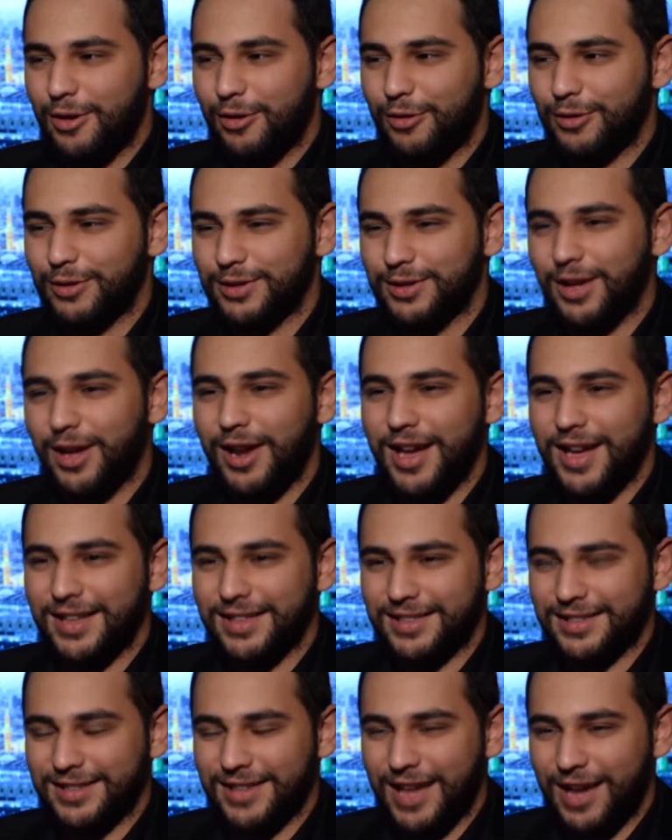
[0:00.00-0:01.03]

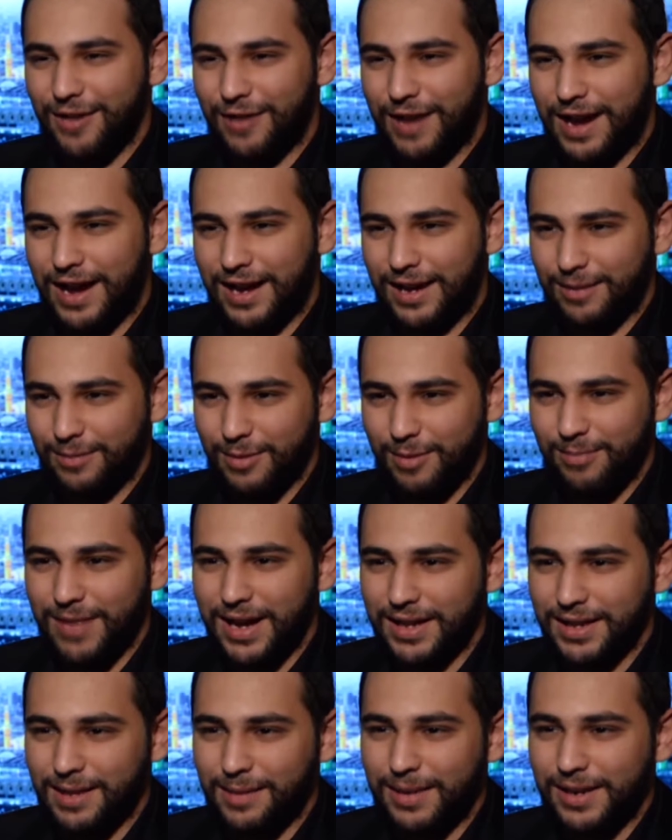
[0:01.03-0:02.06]
وانطلقت نحو عالم من
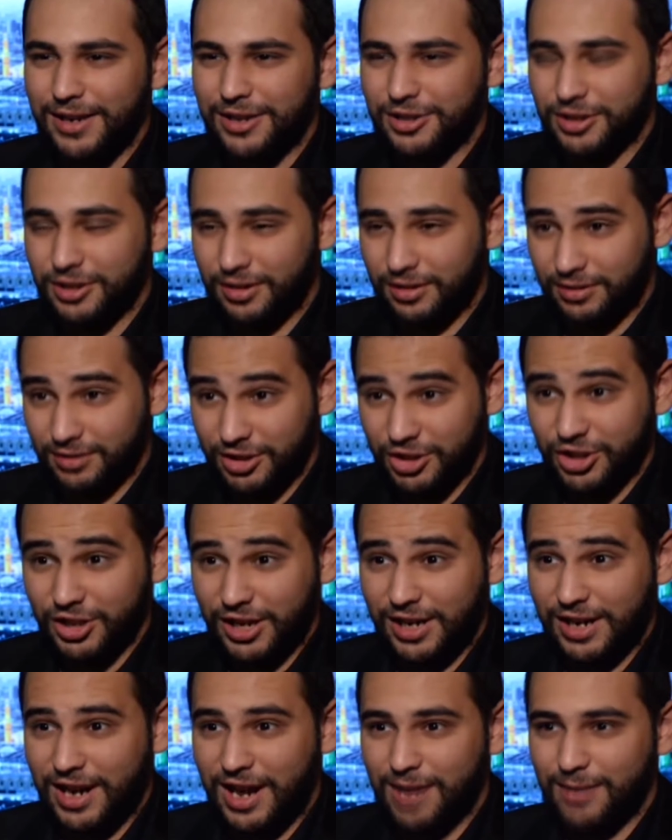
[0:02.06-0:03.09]
بعدها بلش آه،
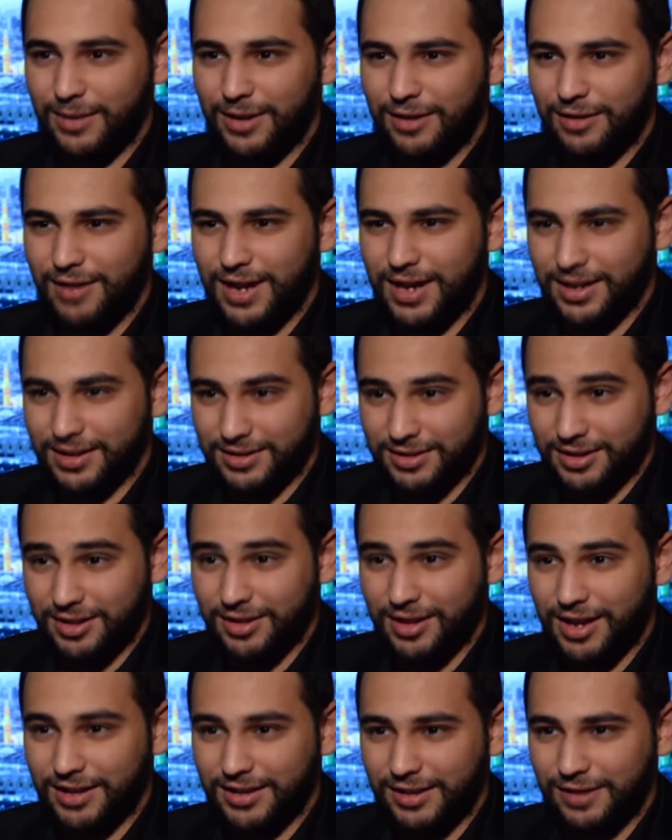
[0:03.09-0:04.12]
نجح العمل اخذ
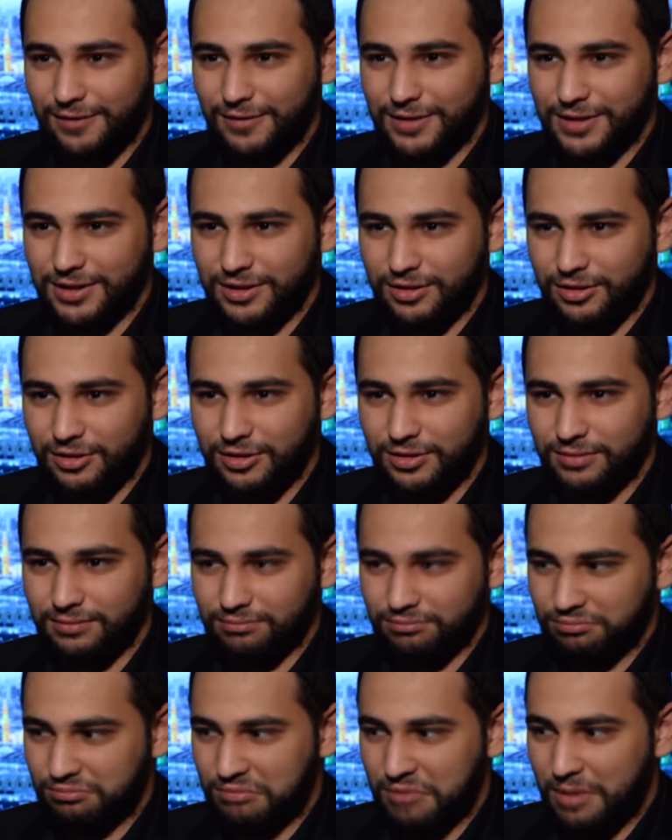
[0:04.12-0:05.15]
صدى على التلفزيون
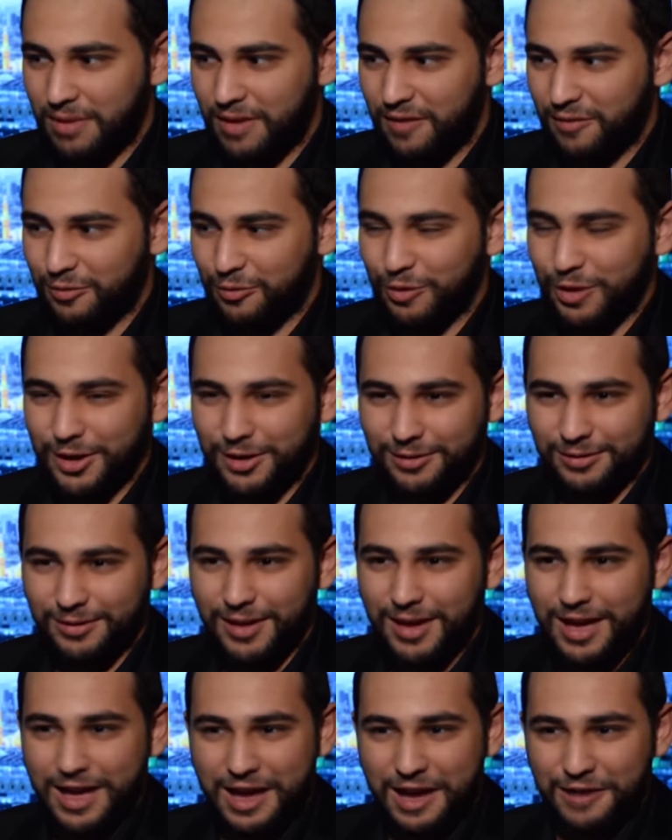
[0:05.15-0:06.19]
ما بعرف من وين
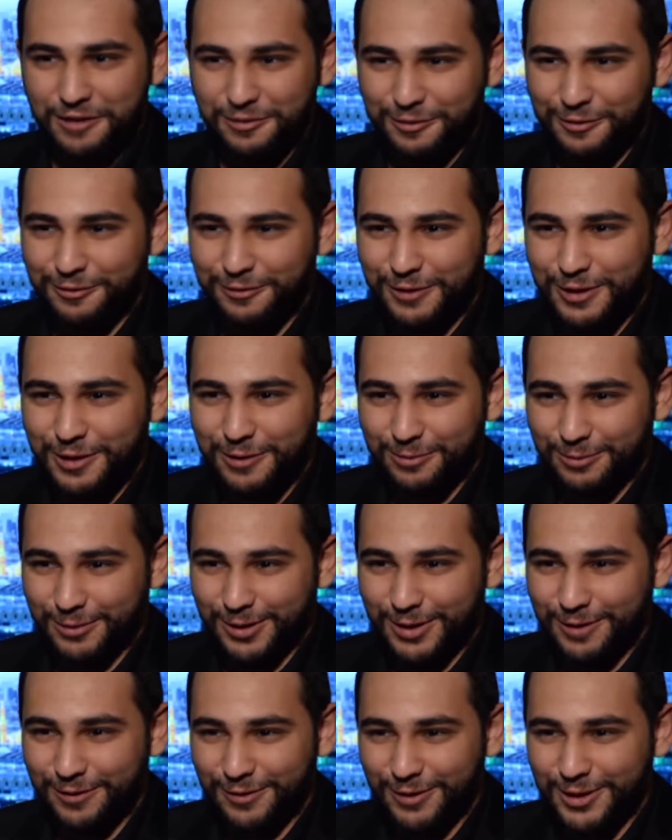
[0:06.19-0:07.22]
عرفوا فيه ومن
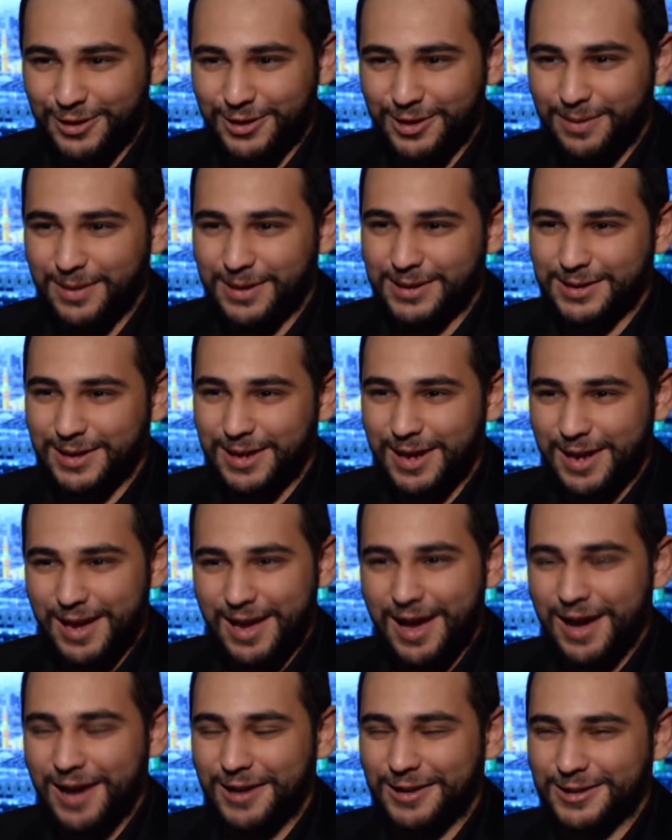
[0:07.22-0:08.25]
كيف اجى بس
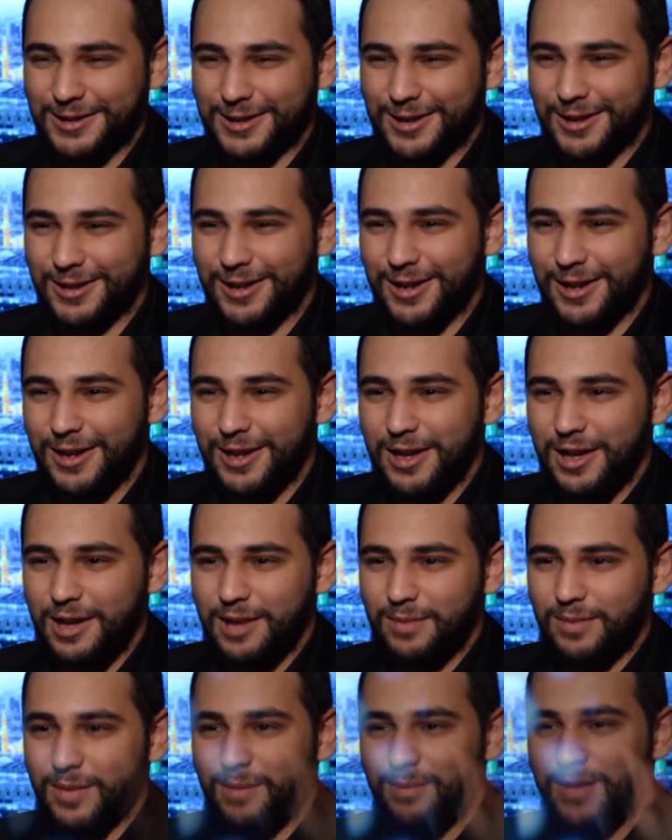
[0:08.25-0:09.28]
اخذ صدى
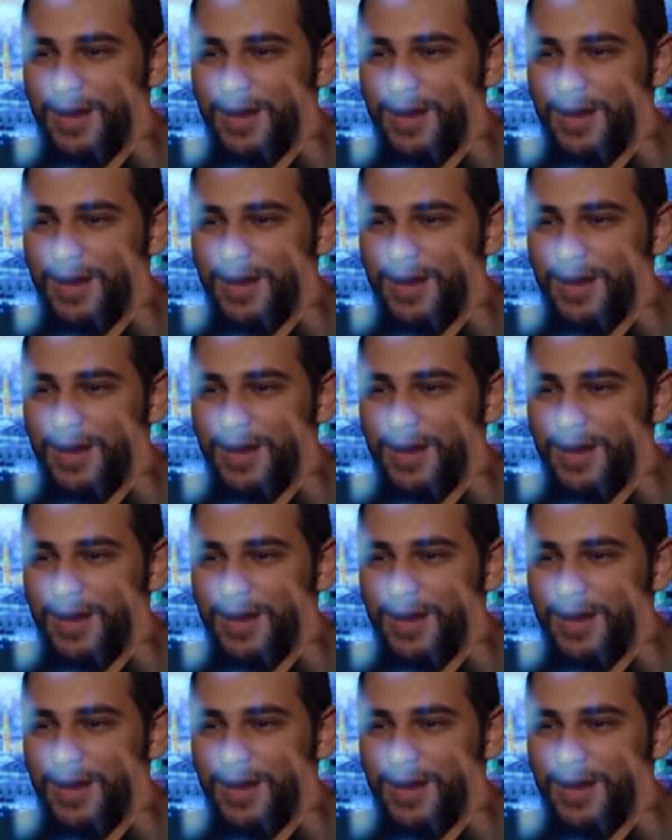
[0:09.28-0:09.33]
من